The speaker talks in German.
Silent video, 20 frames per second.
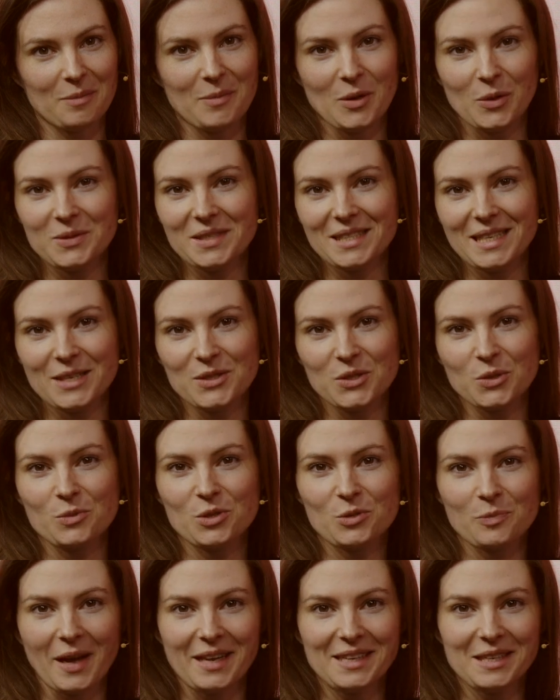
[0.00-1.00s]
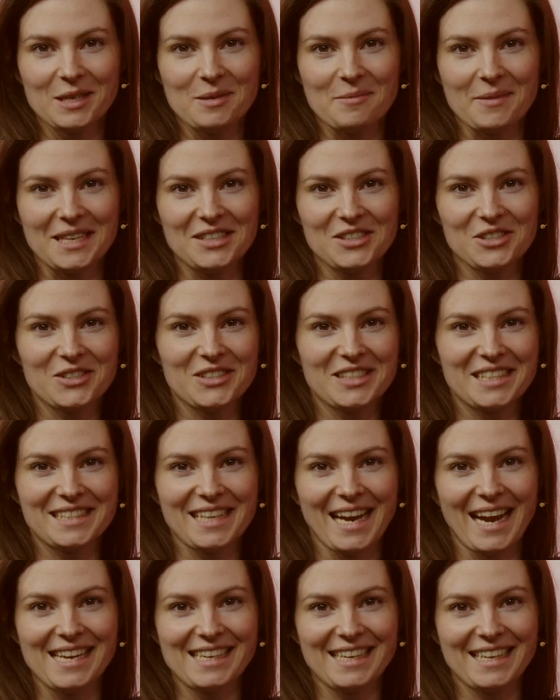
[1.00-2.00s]
Bei uns geht es um spannende Menschen, die
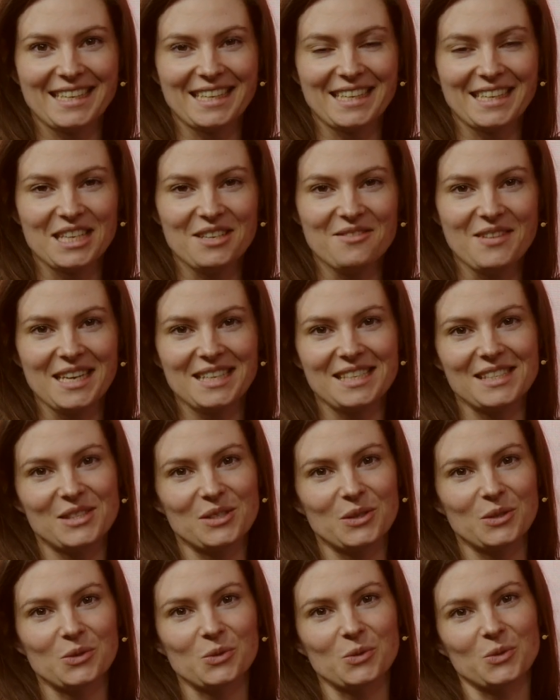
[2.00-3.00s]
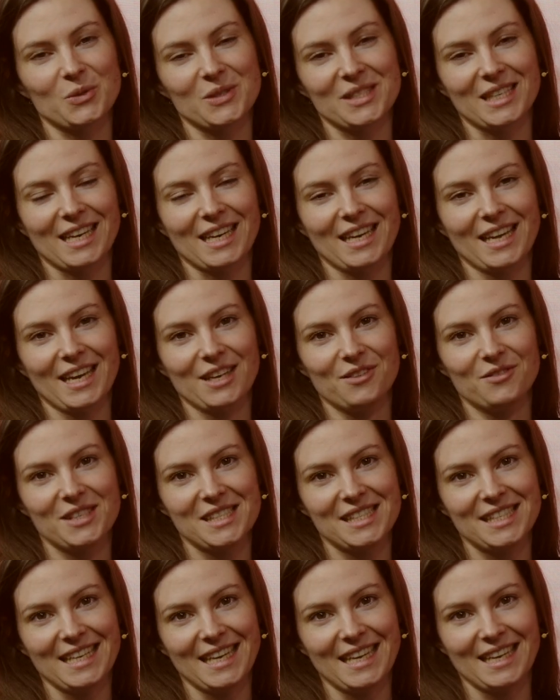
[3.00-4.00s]
Teil der Energiewende sind und uns erklären, wie
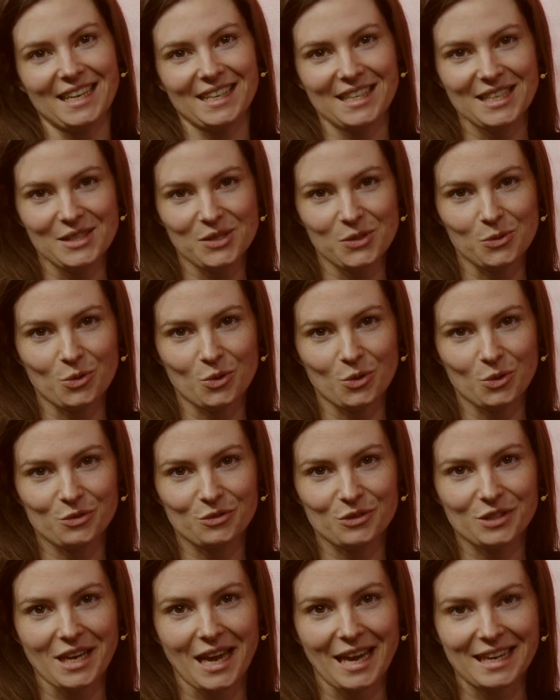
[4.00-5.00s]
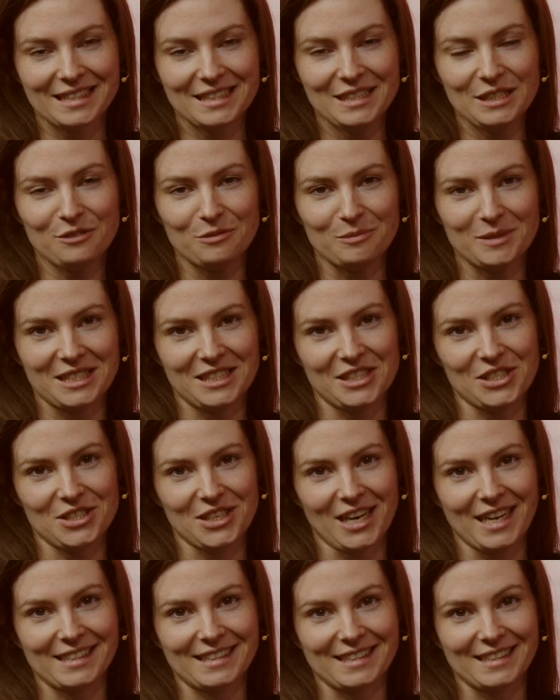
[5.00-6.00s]
sie die Energiezukunft aktiv
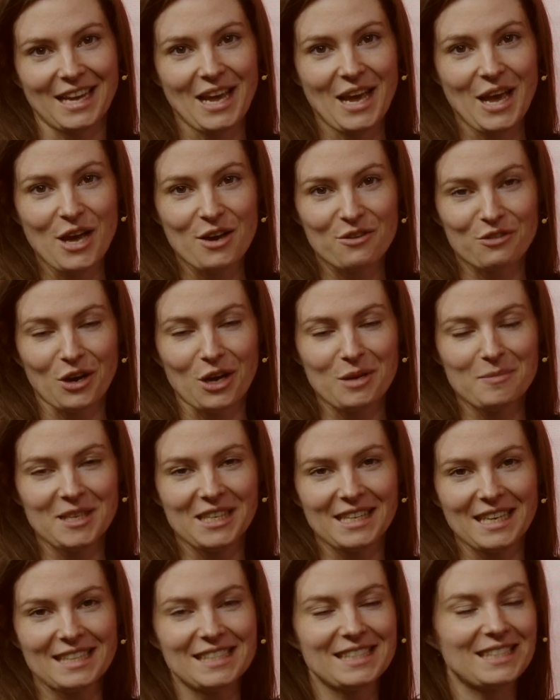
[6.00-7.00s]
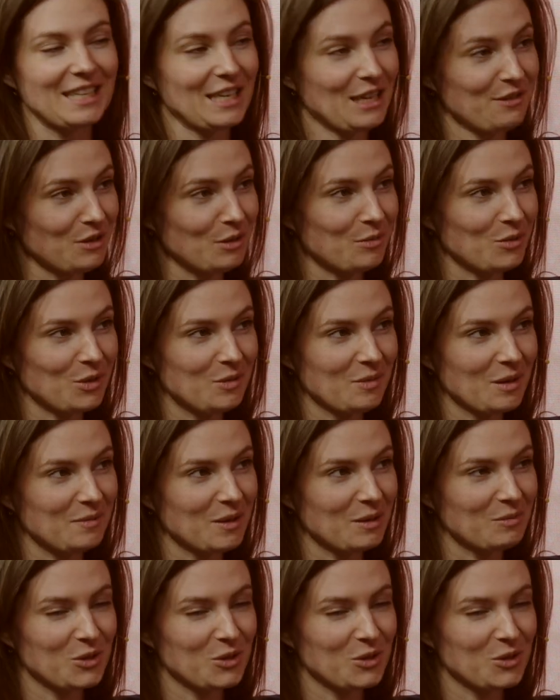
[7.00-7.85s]
mitgestalten. Ich freue mich jetzt, Eva Brun bei mir im